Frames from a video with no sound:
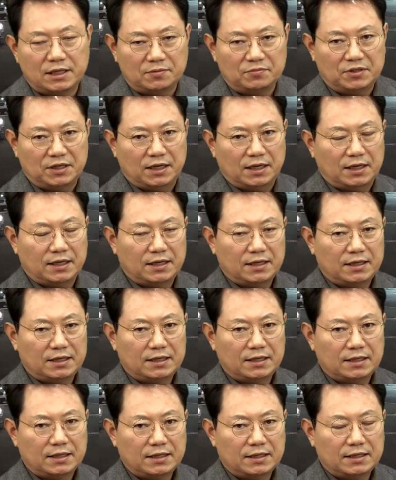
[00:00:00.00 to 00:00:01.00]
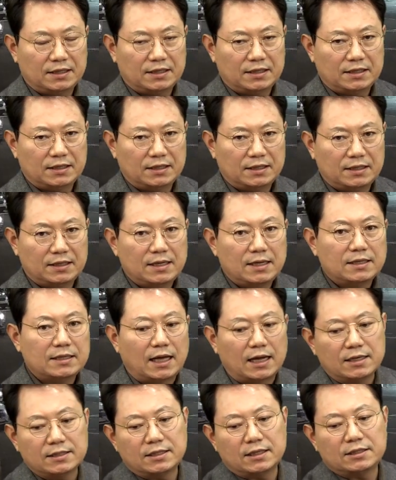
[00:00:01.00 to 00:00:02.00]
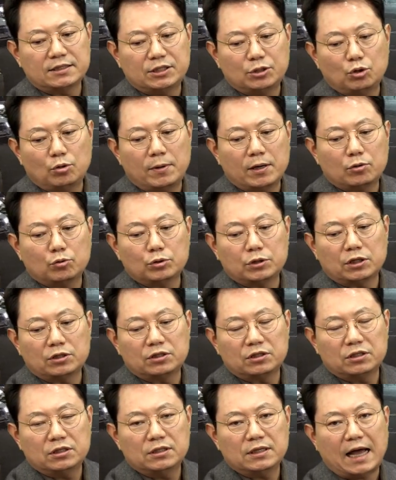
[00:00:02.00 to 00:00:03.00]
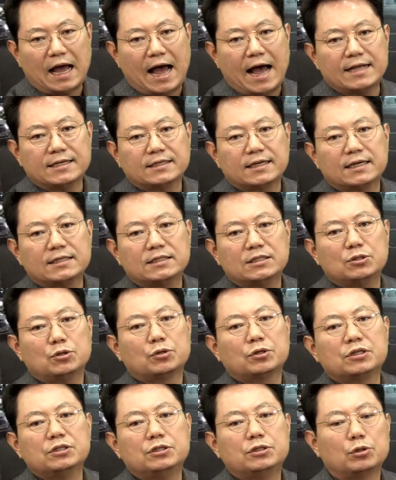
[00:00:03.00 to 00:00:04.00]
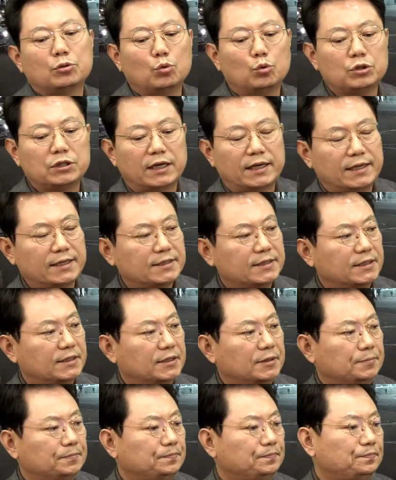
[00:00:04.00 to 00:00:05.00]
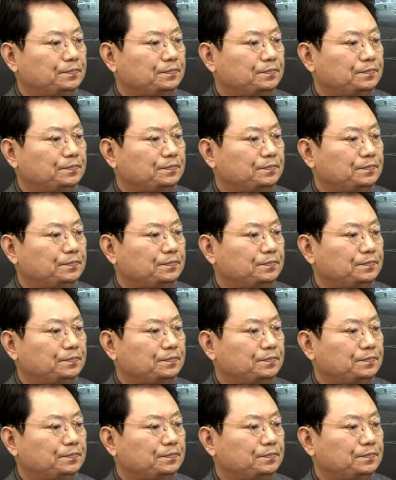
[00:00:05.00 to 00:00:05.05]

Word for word: 때문에 다른 차들 신호 바꾼 차들은 아직까지 여기 근처도 오지 않았어요.